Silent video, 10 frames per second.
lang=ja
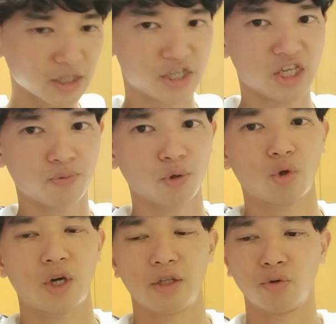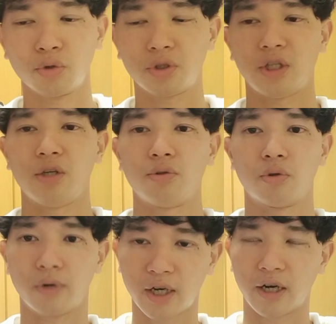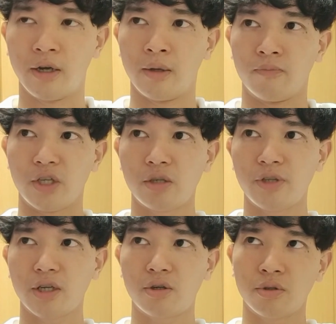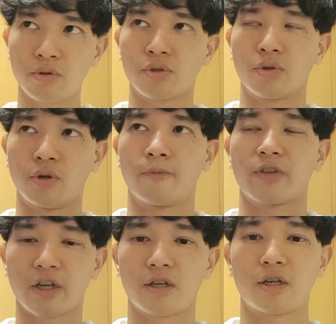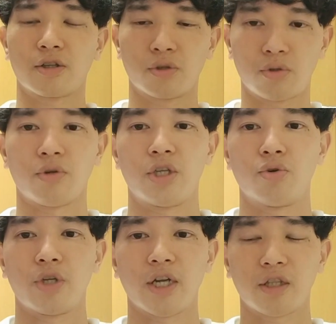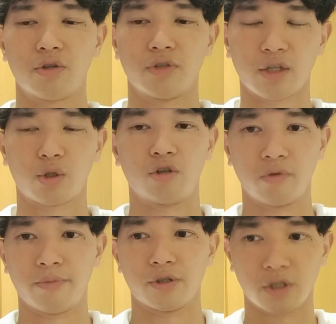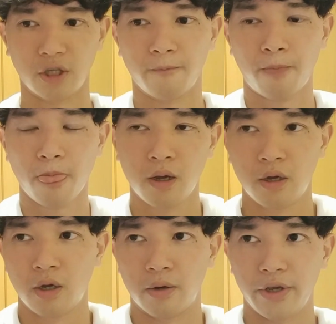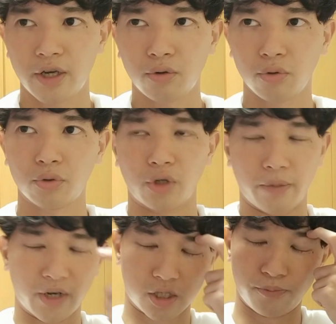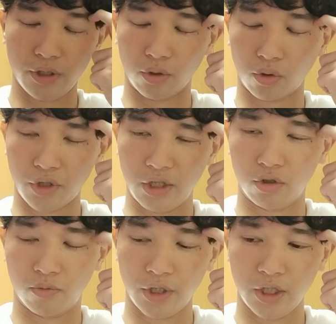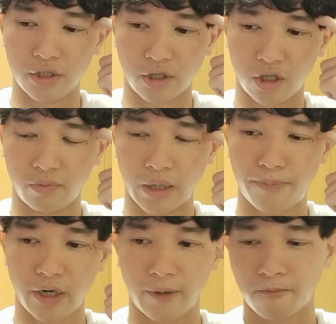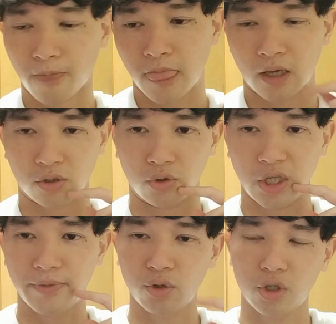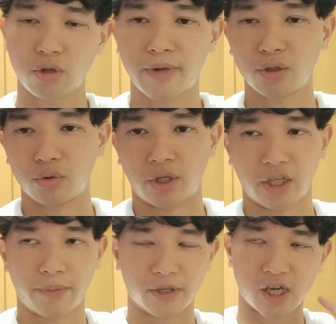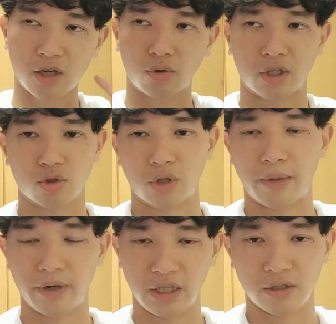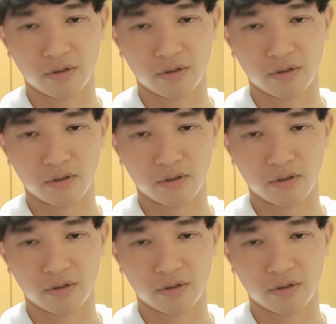G4 とか乗るっていうのは、泉田君のその体格からすると非常に合ってるなと思いますね。エアロロードでまあスプリント取りに行くのもいいんですけれども、やっぱりその今時のマドンとかでやっぱ坂とかちょっとあんまり